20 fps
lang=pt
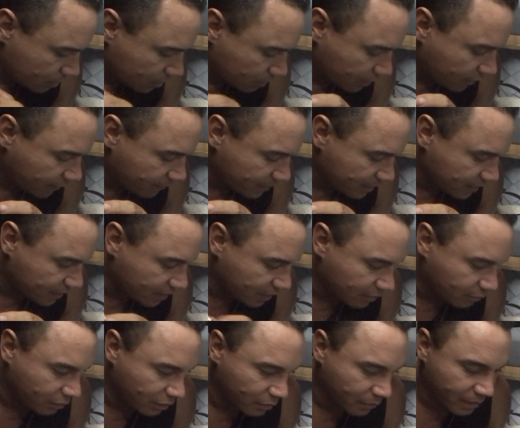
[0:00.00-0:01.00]
Então tava tá mais
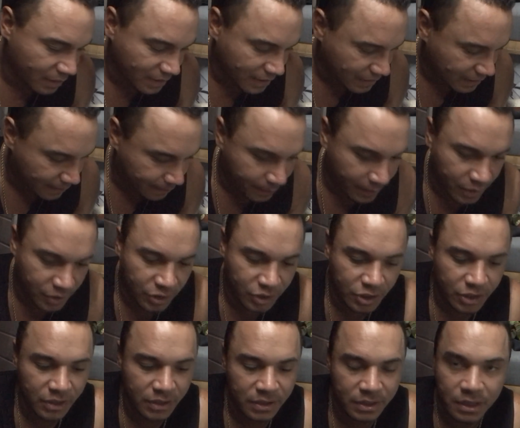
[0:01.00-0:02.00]
tranquilo. Mas essa parte
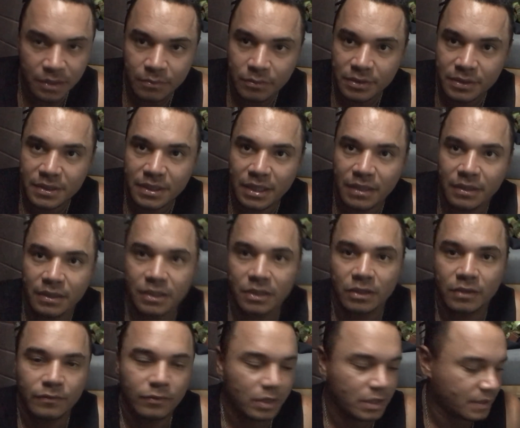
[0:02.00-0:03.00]
de termostato
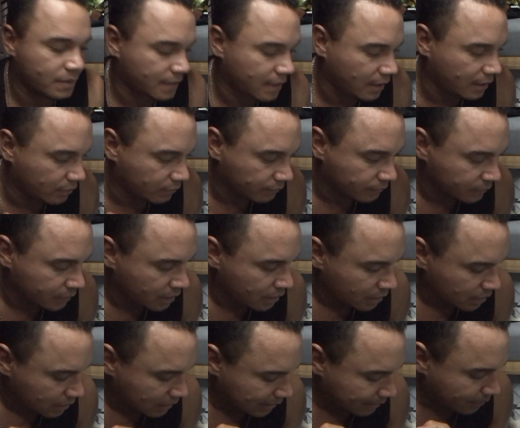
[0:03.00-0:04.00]
aqui eu não vou arriscar não.
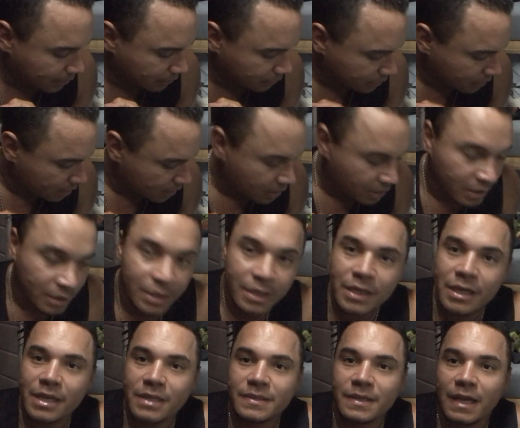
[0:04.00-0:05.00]
Tá bom?
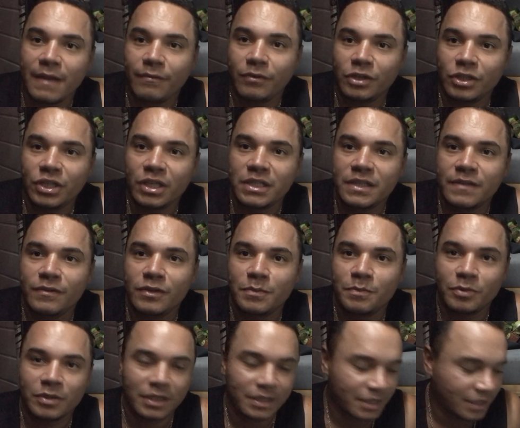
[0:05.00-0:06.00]
E é isso aí, vou deixar esse
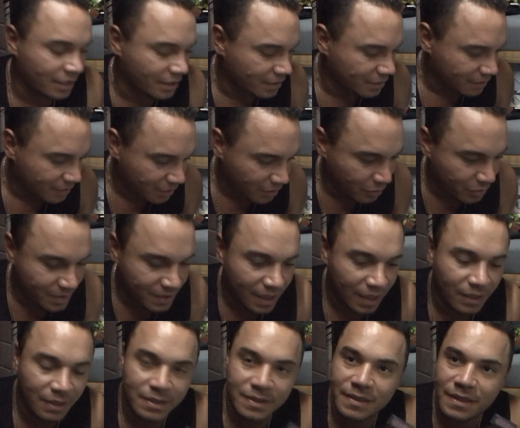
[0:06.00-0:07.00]
vídeo por aqui. Eu
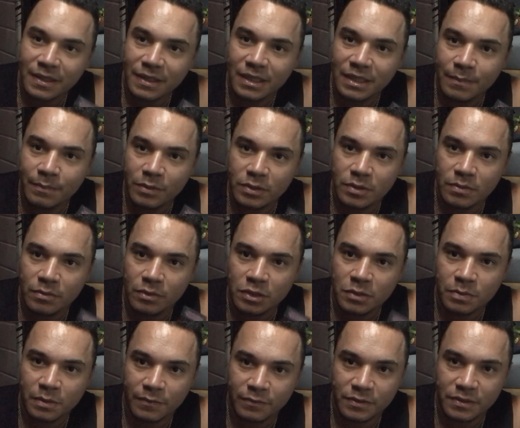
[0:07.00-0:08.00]
instalando isso aqui, depois eu
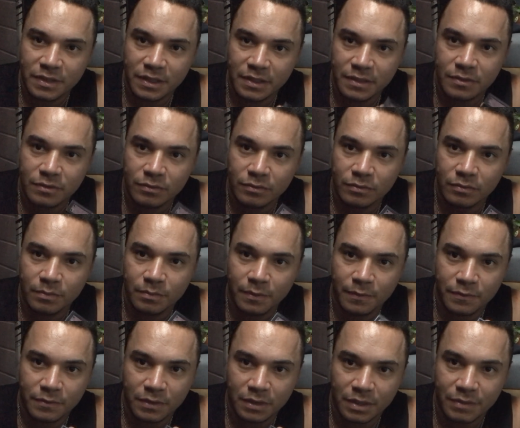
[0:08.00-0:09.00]
mostro para vocês o
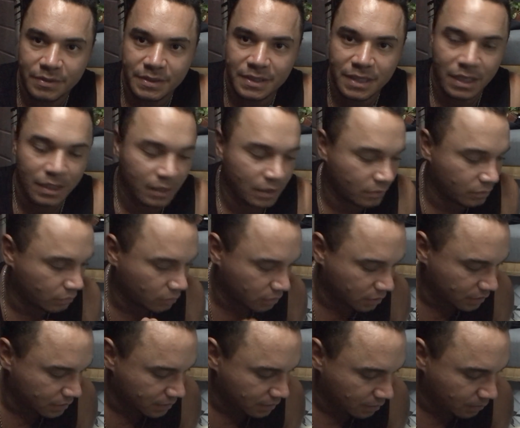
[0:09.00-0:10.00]
profissional instalando,
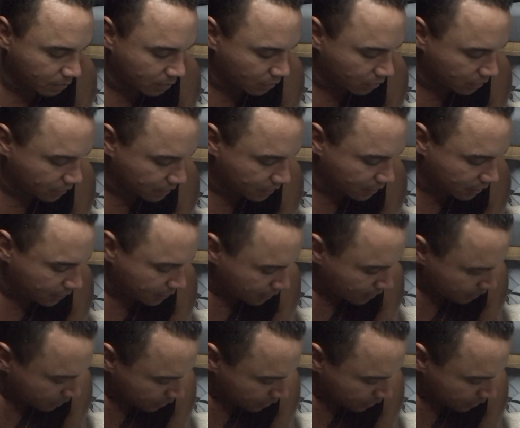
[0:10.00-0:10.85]
colocando isso aqui para nós aí